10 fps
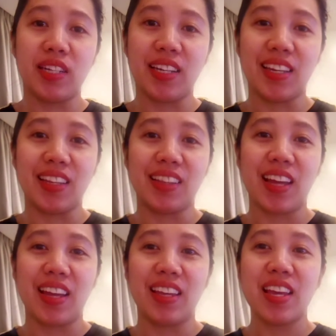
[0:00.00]

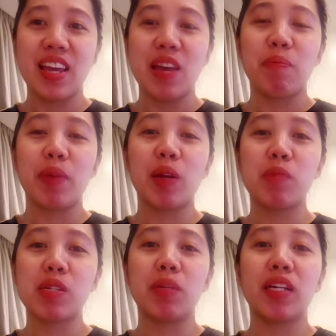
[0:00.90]
nahintay. Pero
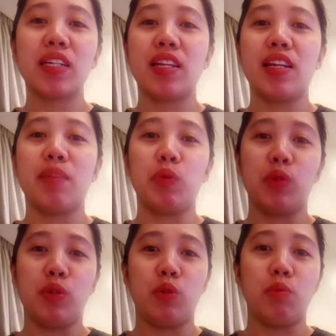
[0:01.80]
mas maganda na
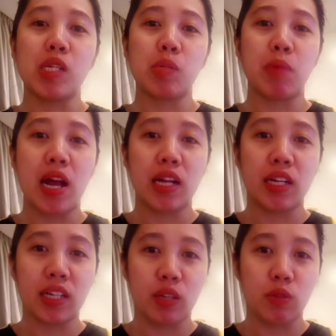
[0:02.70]
po yun. Mas
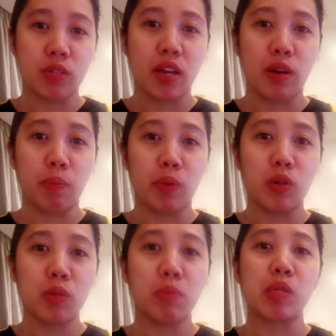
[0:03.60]
maaga kayo sa
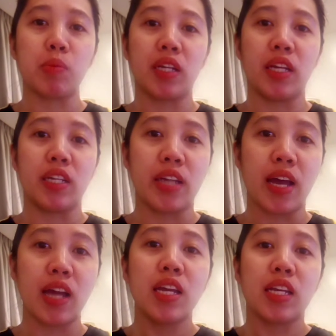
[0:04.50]
airport, mas
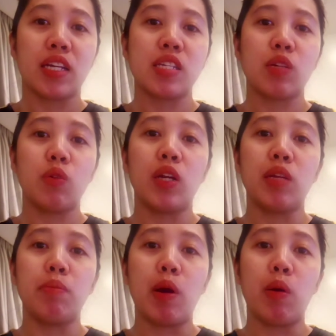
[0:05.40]
maganda. Kasi kung
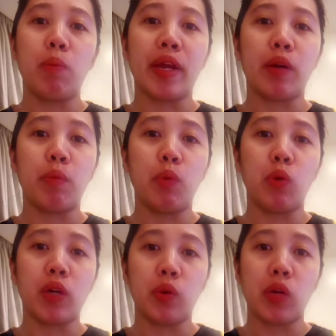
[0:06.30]
halimbawa meron po
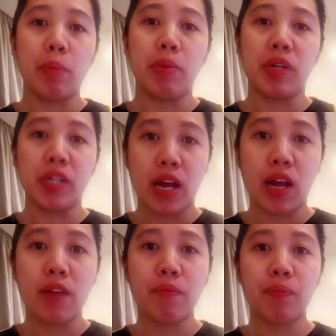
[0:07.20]
kayong
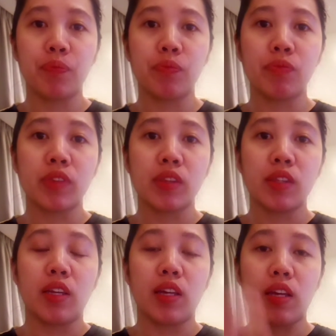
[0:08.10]
aberya,
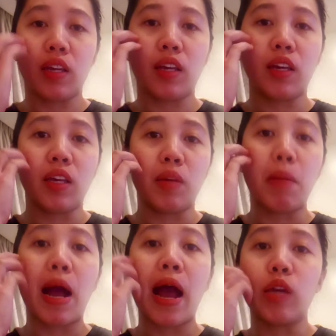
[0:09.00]
eh,
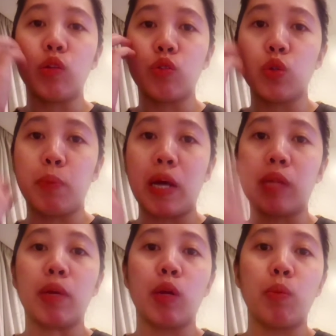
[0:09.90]
maayos nyo pa at
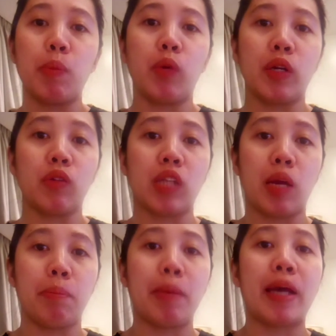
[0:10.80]
meron po po kayong
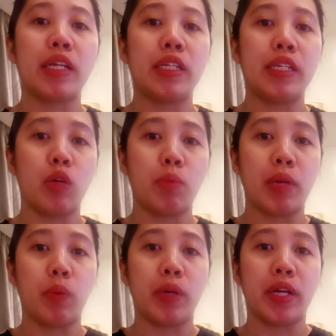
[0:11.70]
time para hindi kayo
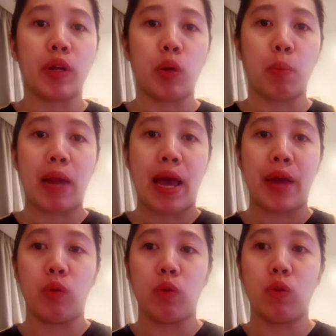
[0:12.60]
maiwan ng
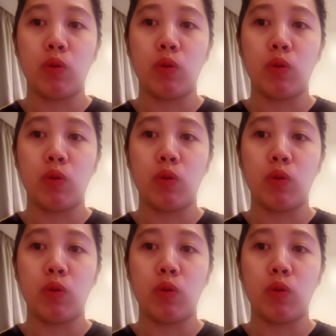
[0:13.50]
aeroplano.